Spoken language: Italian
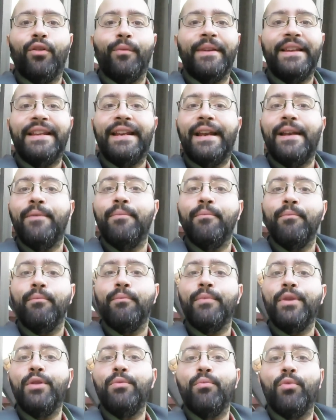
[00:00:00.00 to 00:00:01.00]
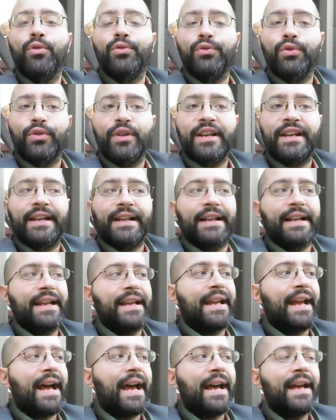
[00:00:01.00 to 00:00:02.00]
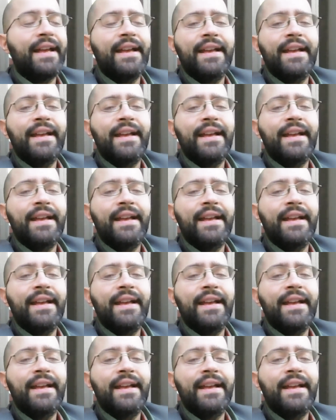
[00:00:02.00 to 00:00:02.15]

come dire, il, il mondo che crea,